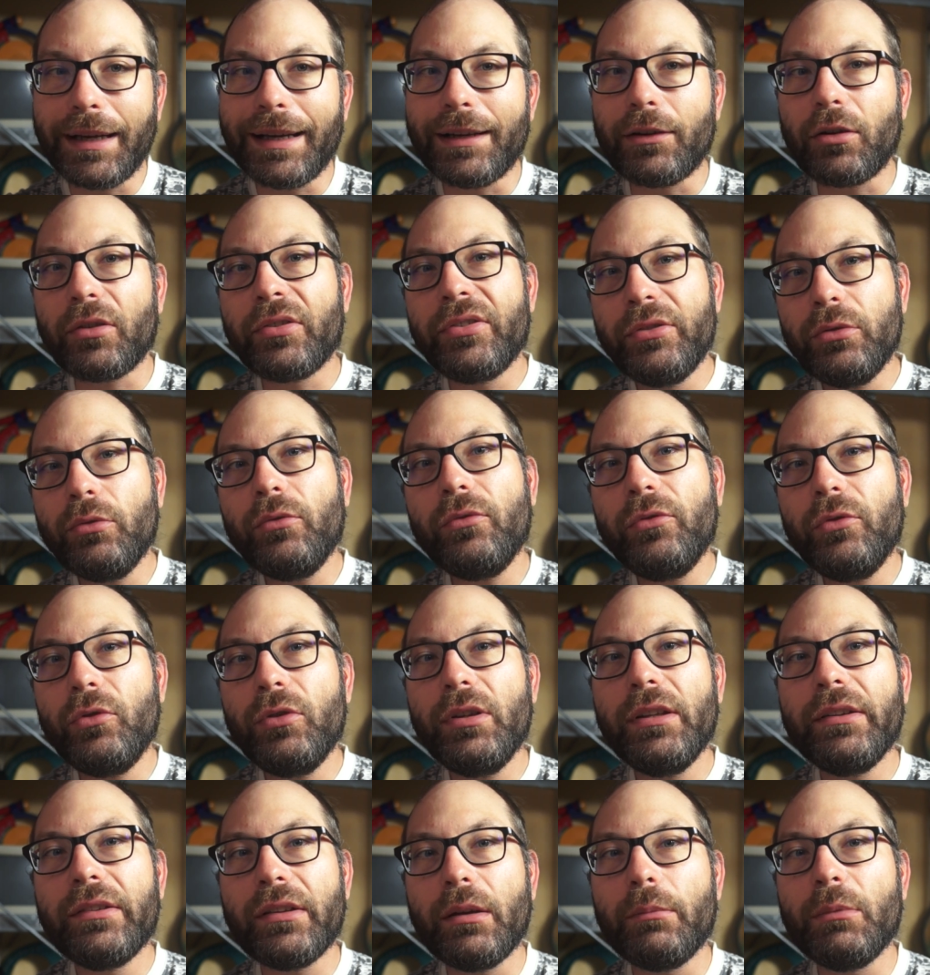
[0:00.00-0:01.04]
Alors si on
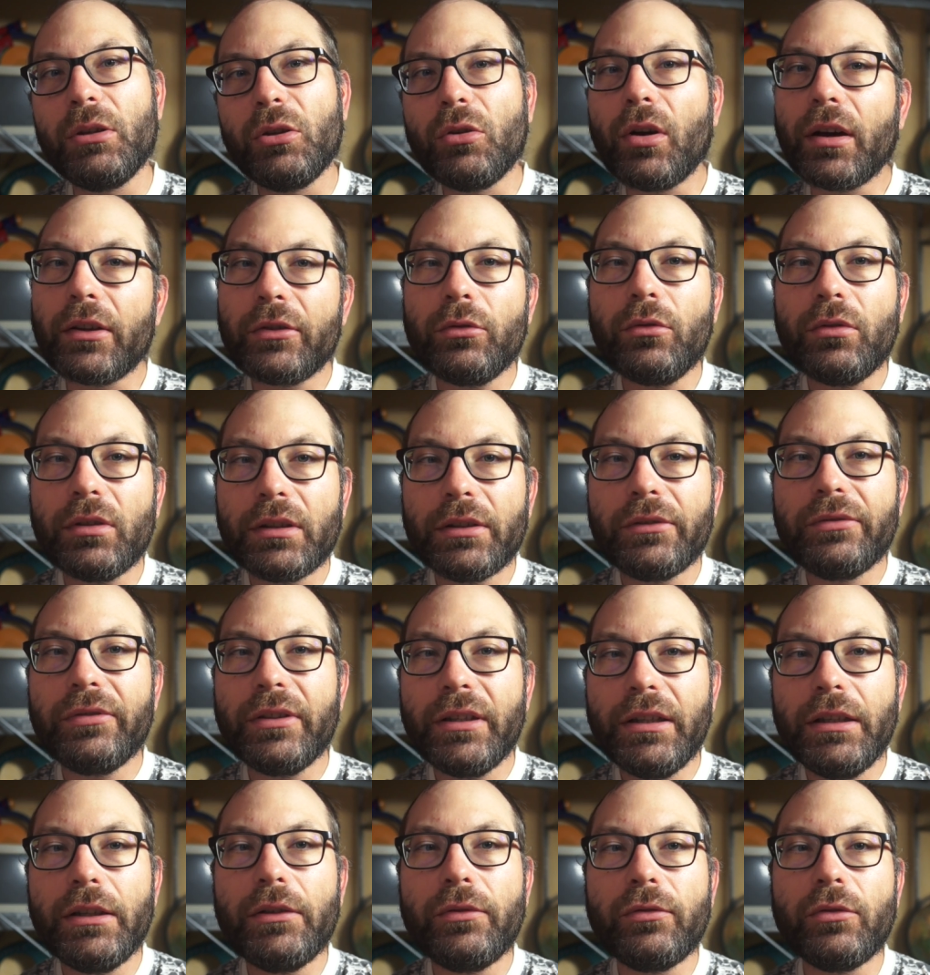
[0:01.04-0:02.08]
veut les améliorations, en
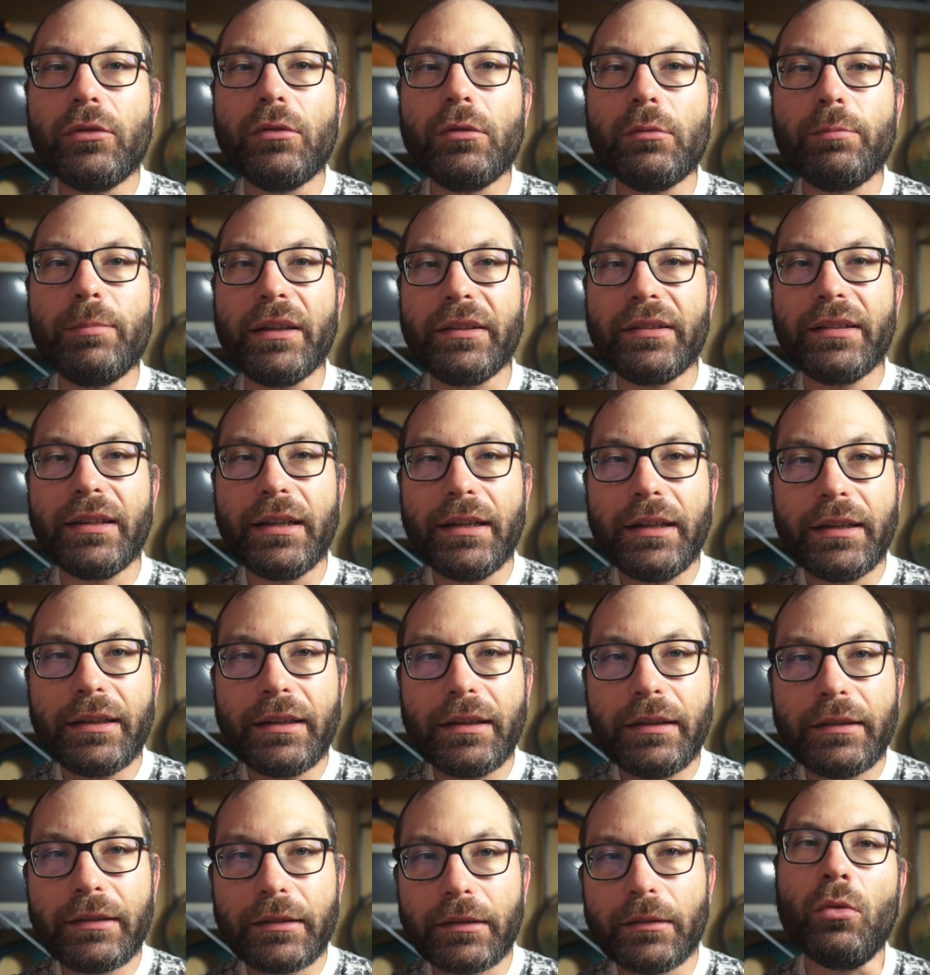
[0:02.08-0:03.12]
effet, il faut passer à la
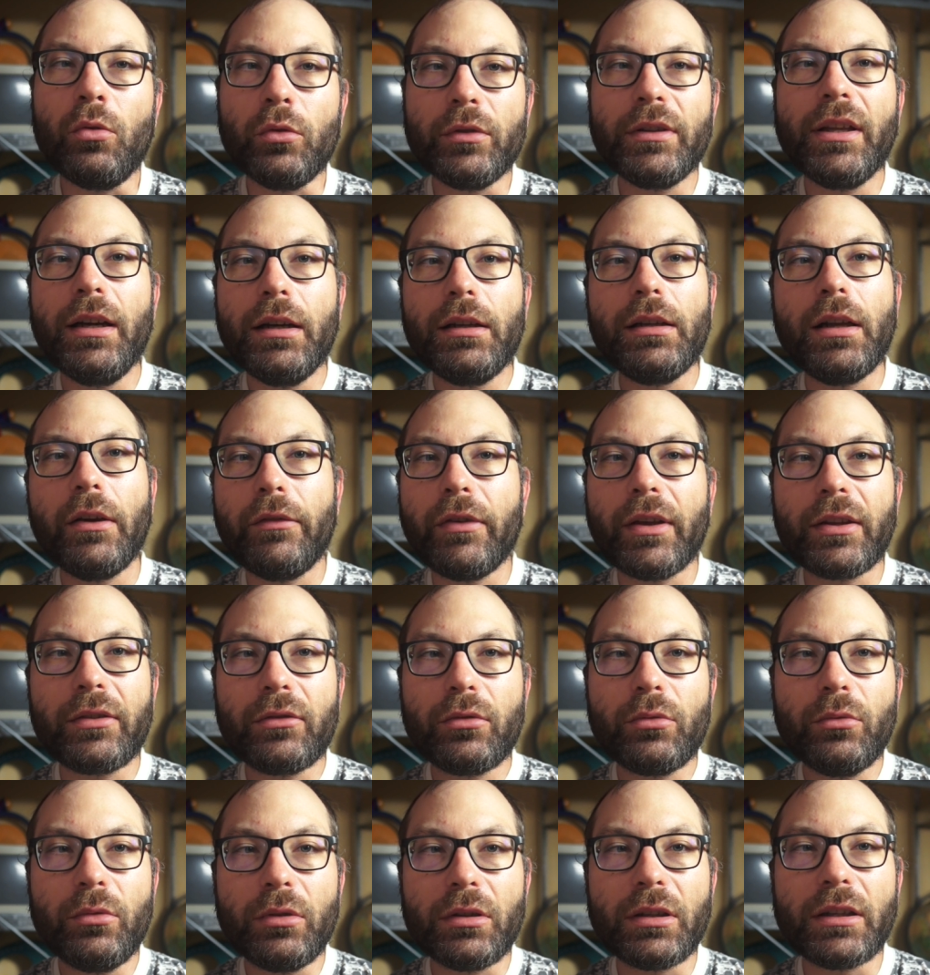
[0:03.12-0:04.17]
caisse. On a la
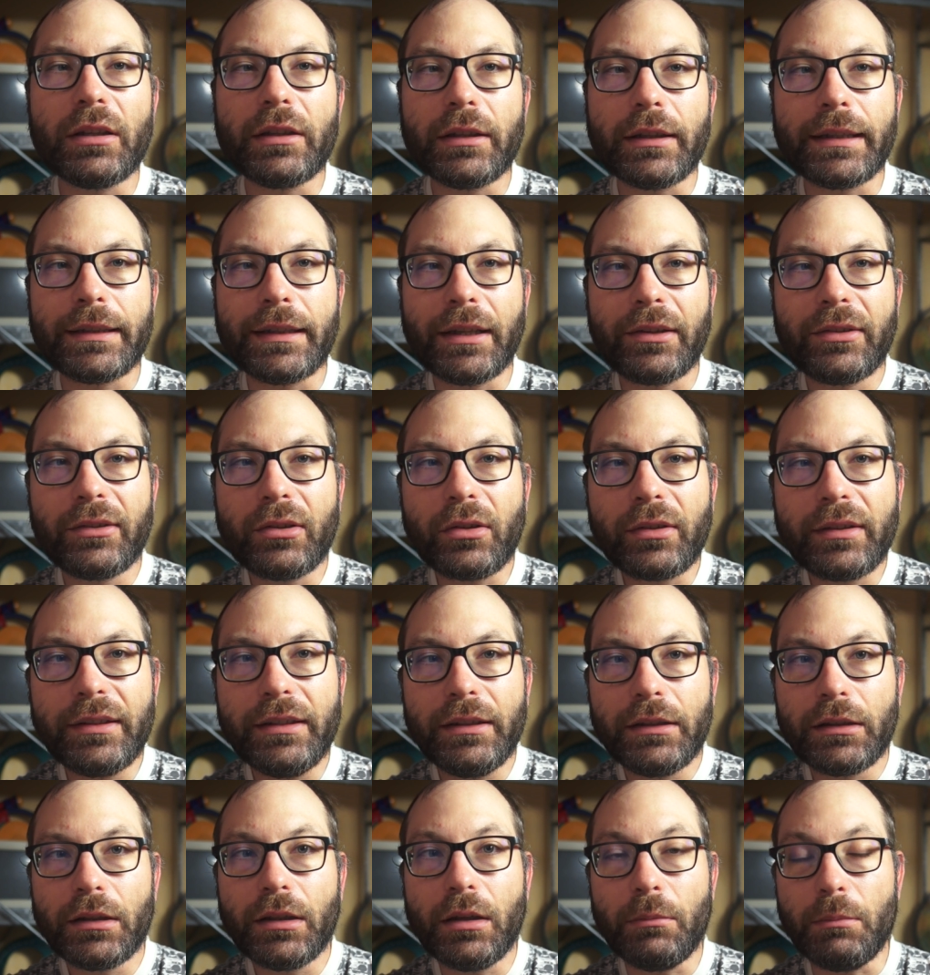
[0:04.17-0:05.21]
version un, un instant
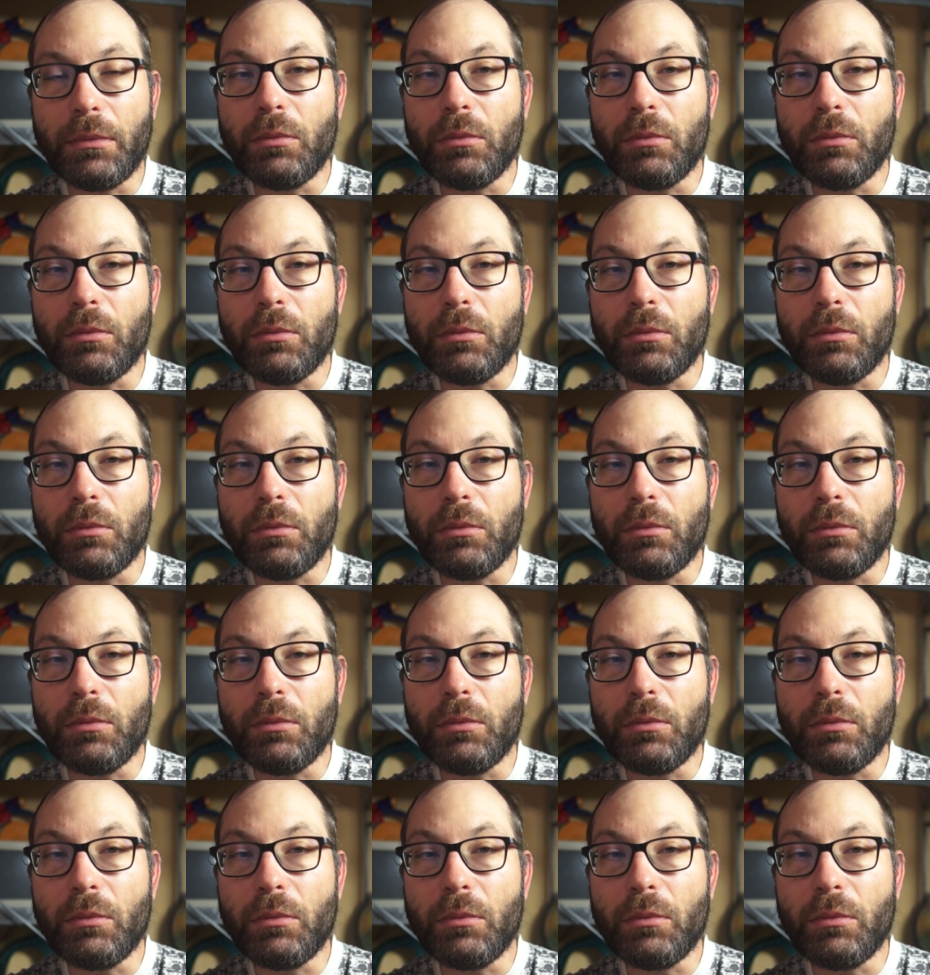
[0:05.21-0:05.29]
T.